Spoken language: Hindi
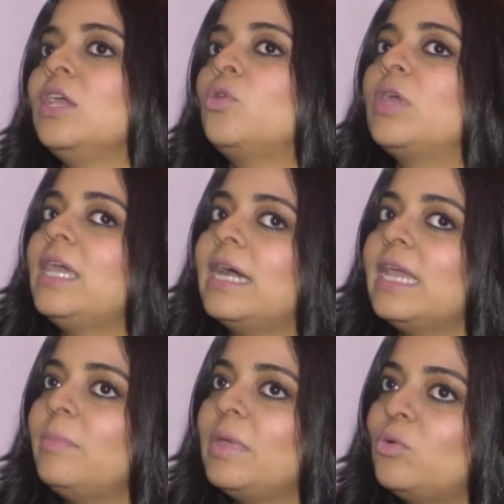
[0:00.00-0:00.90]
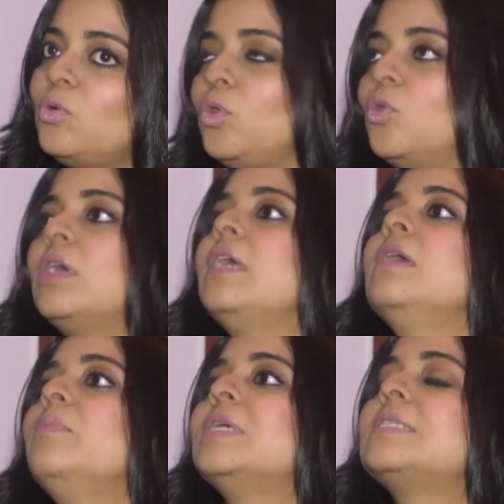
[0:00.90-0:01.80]
क्योंकि कहीं पे उन लोग
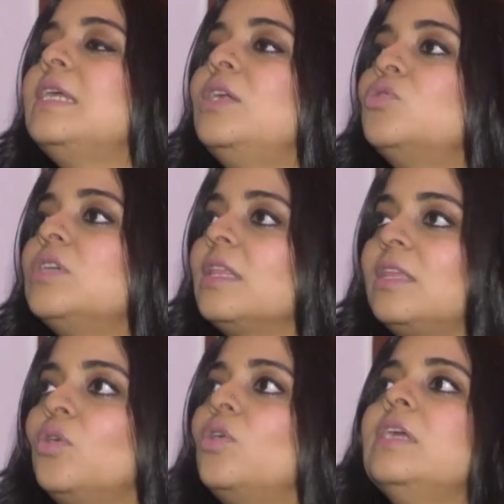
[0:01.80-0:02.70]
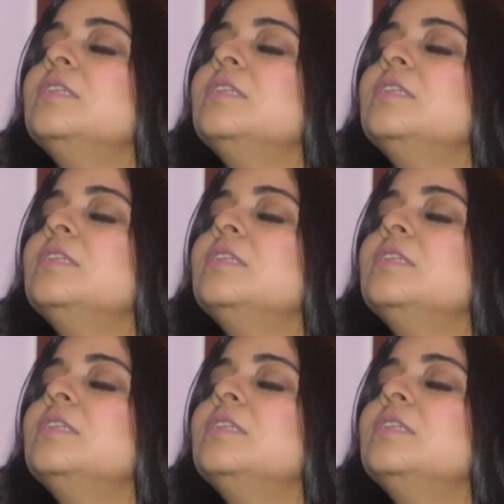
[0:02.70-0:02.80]
ही मिसलीड हो जाते हैं और